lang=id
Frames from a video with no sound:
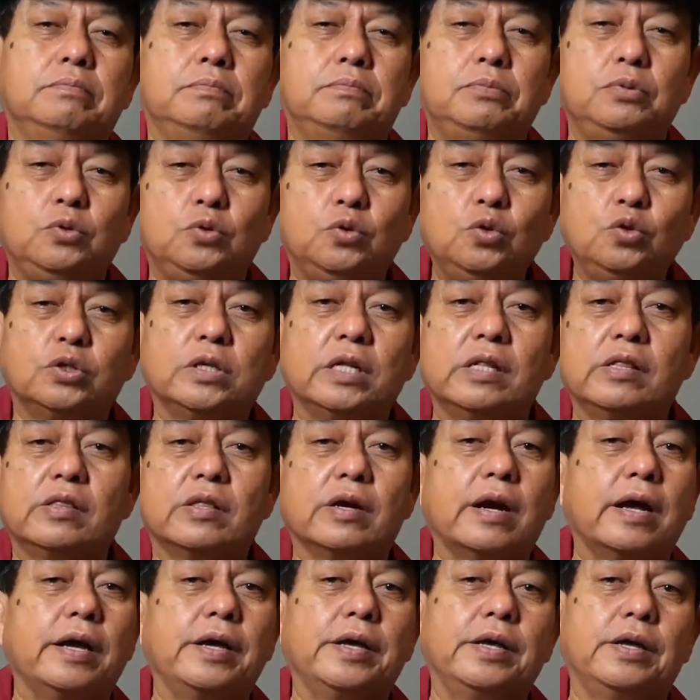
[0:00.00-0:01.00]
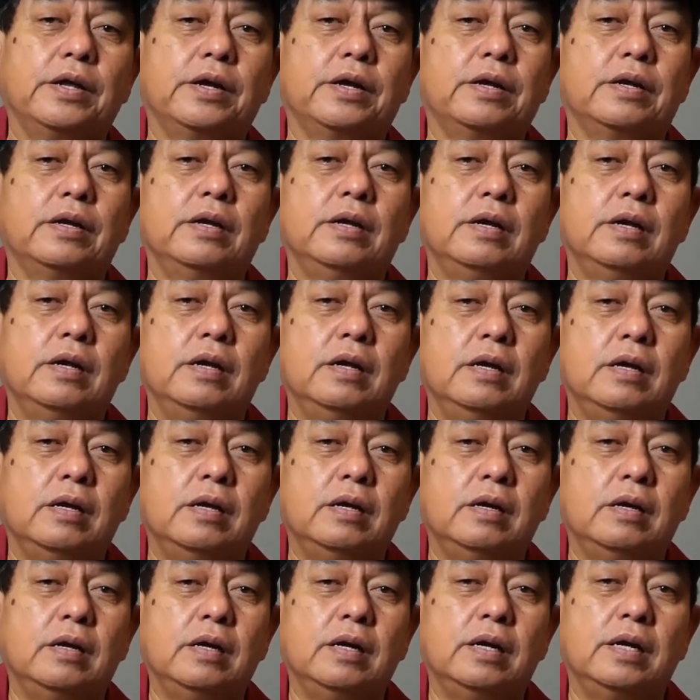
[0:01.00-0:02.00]
putusan terakhir
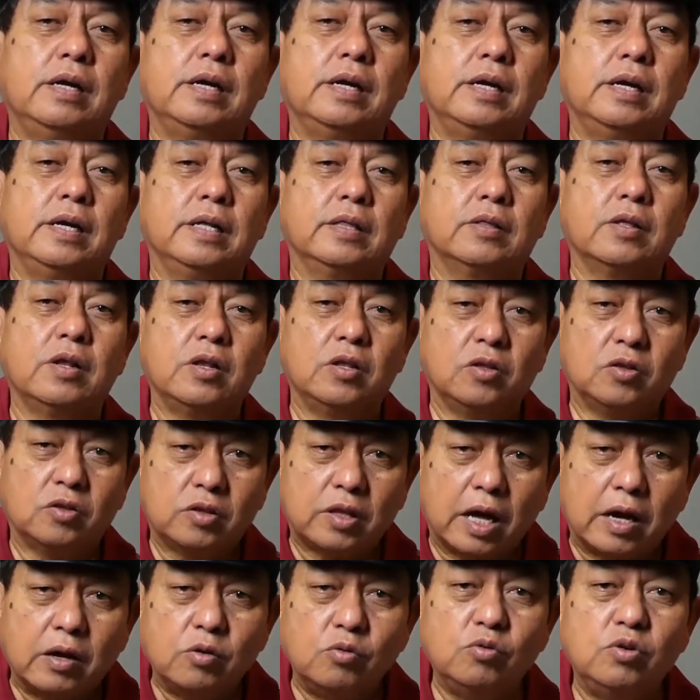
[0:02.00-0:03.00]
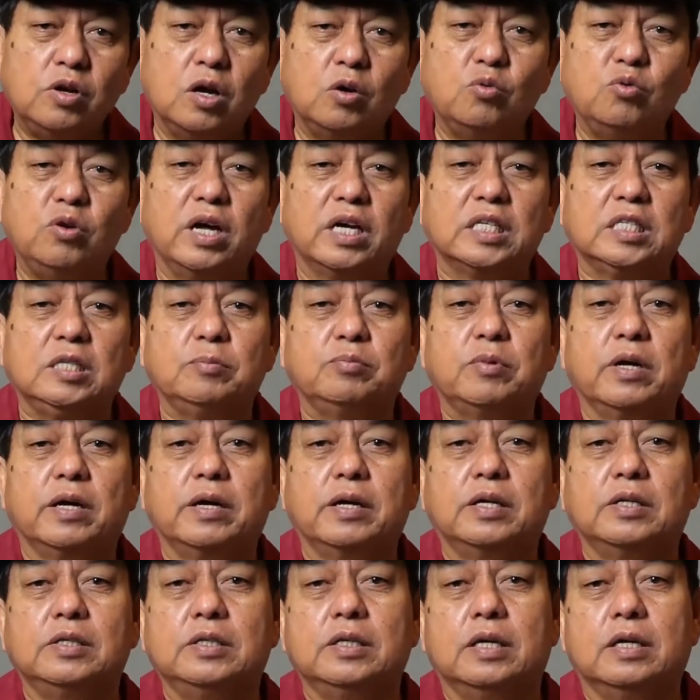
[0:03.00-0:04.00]
tentang Undang-Undang Cipta
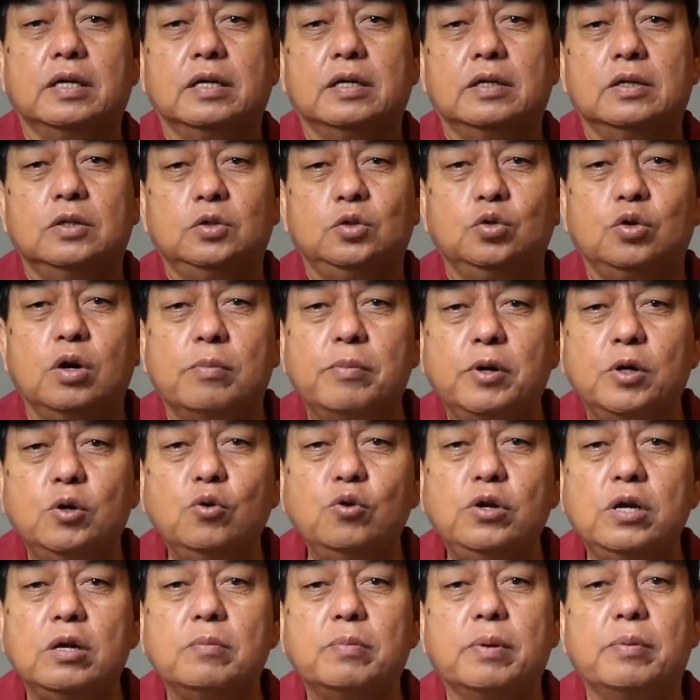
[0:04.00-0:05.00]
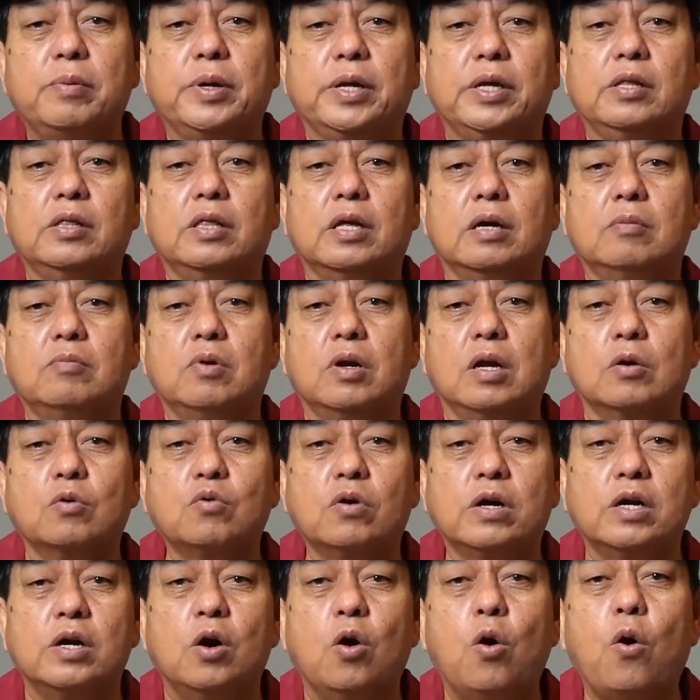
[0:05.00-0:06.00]
Kerja juga menuding pemerintah
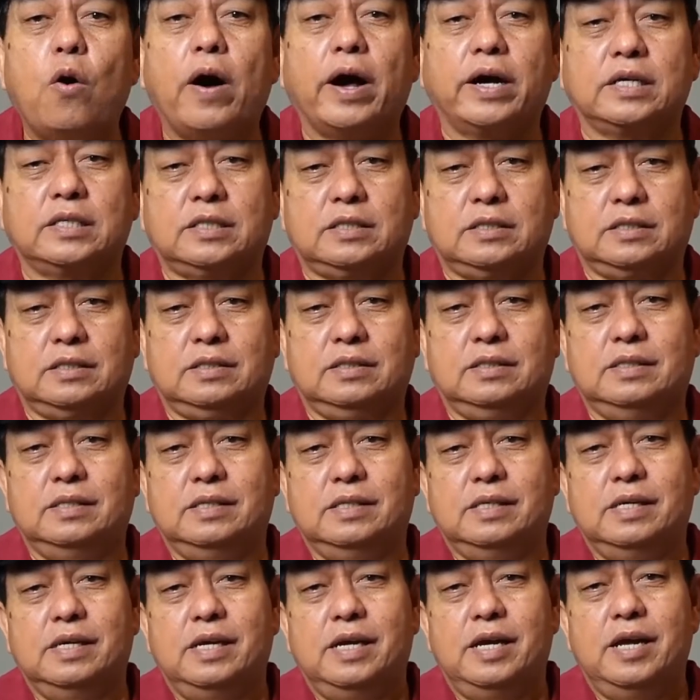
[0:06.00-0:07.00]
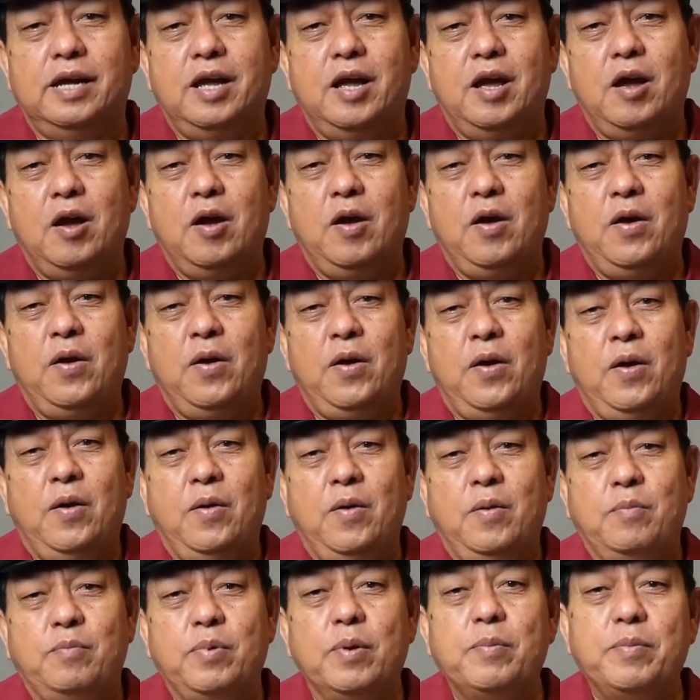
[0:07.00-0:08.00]
melakukan hoax.
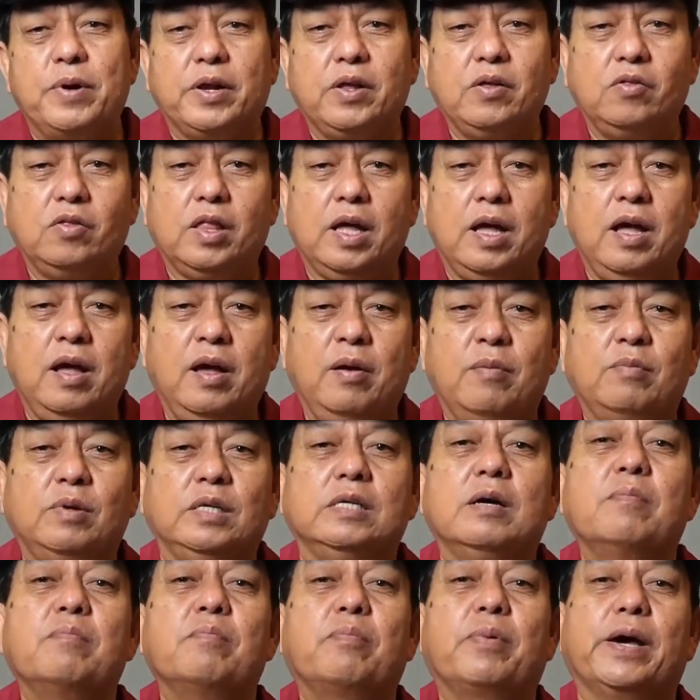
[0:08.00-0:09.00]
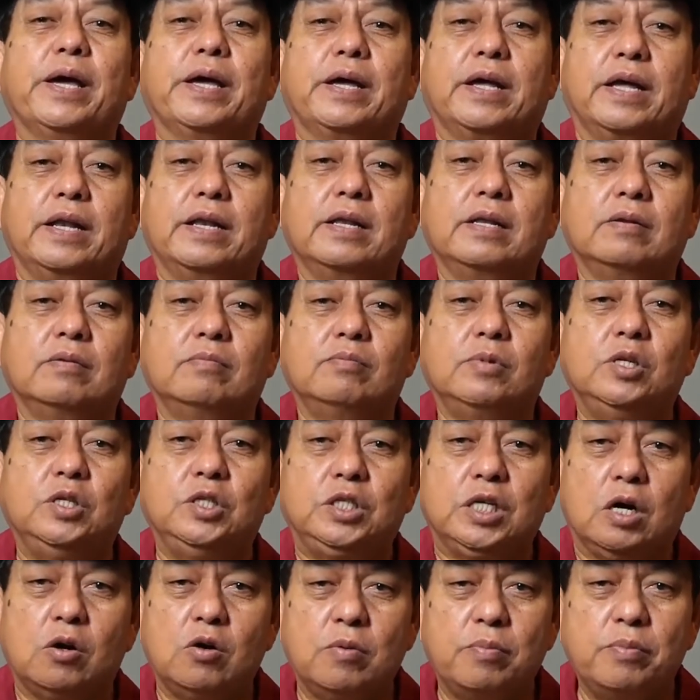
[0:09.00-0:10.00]
Pemerintah menyampaikan,
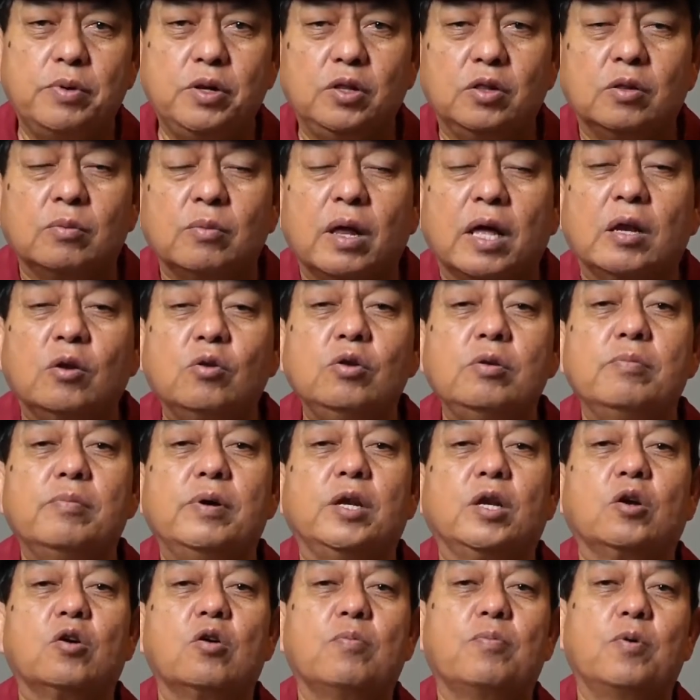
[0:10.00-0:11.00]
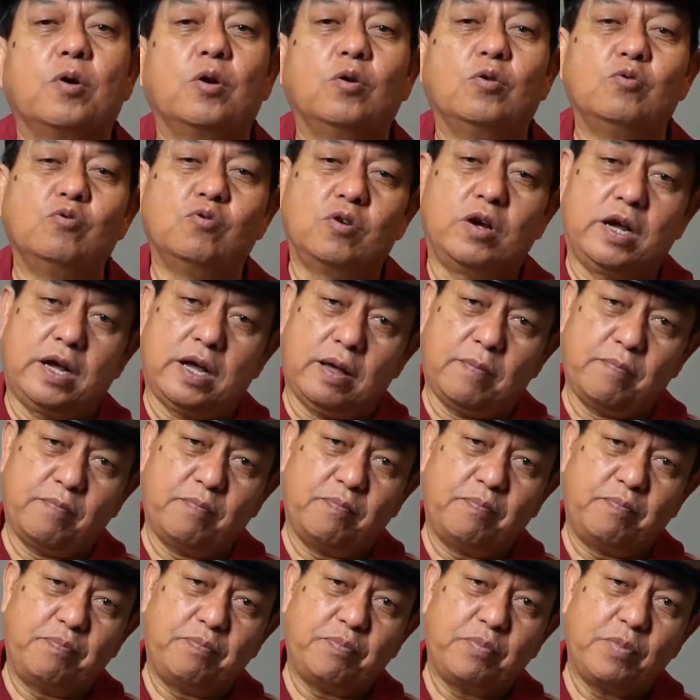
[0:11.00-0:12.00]
menjawab melalui Menko Polhukam.
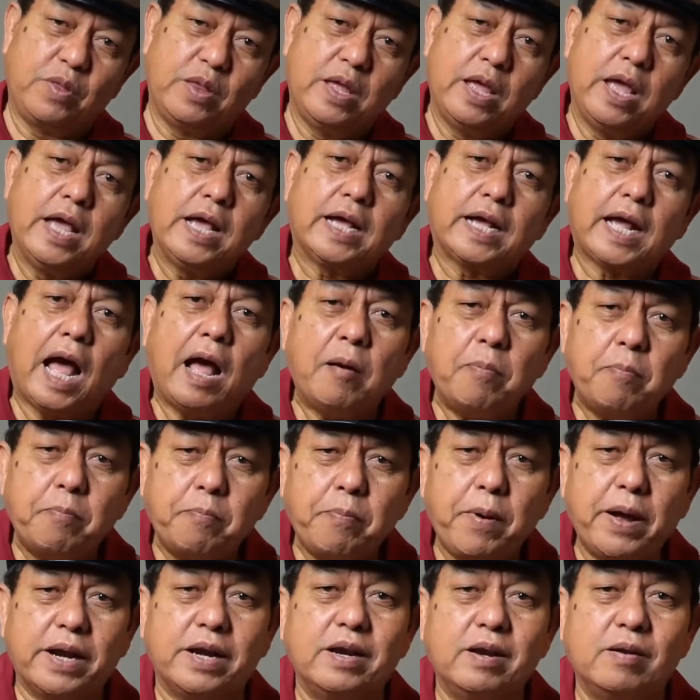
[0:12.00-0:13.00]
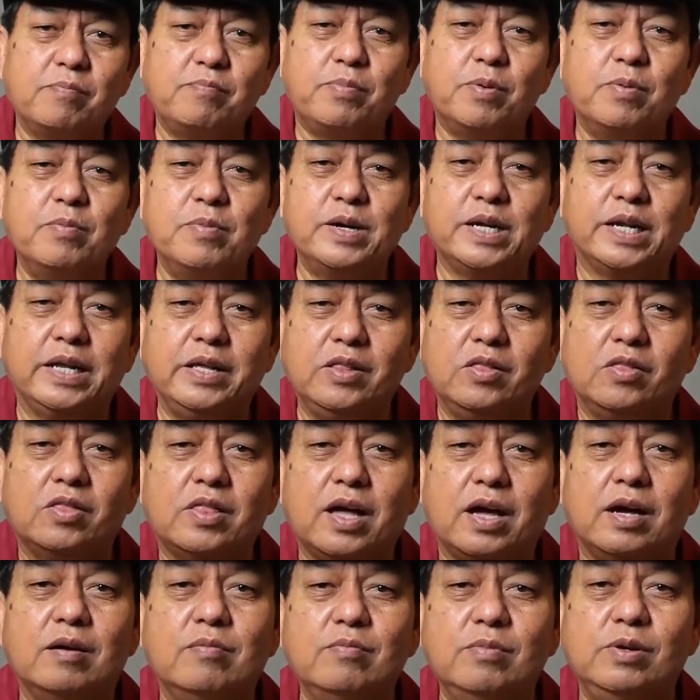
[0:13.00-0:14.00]
Kapan
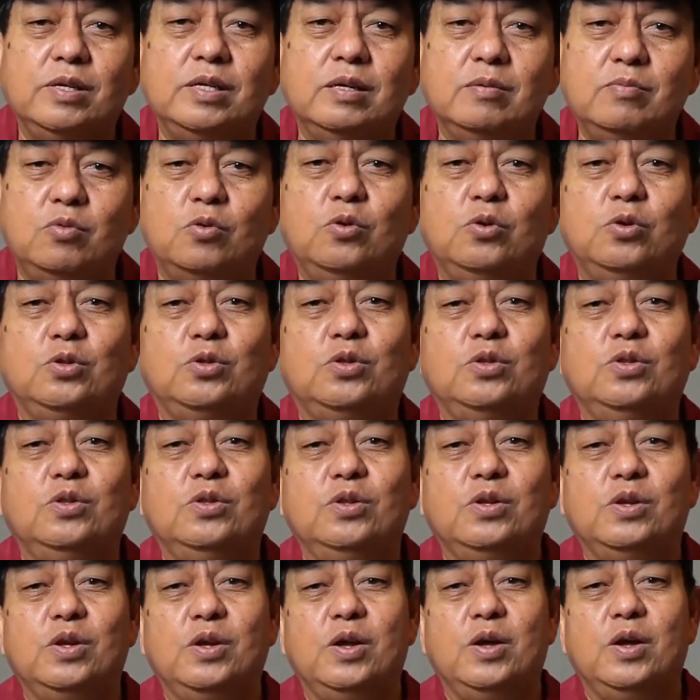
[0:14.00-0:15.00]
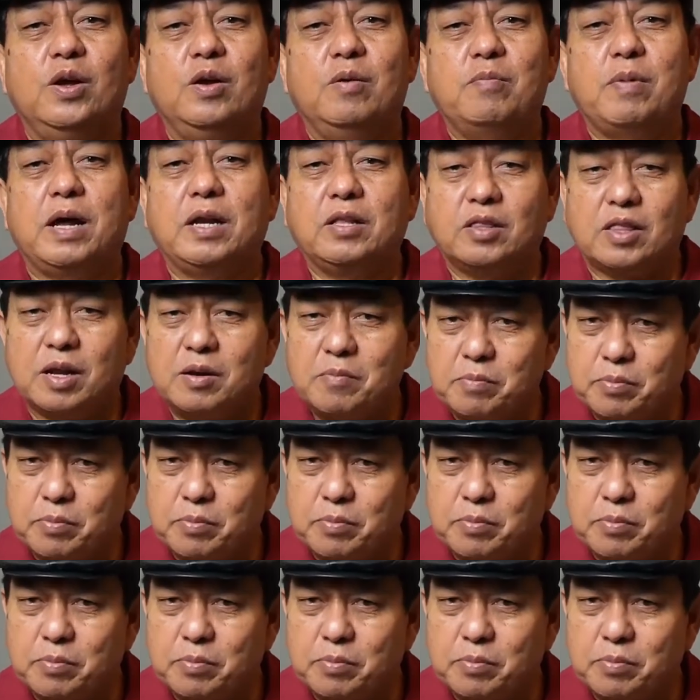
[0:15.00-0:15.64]
pemerintah menyebut mantan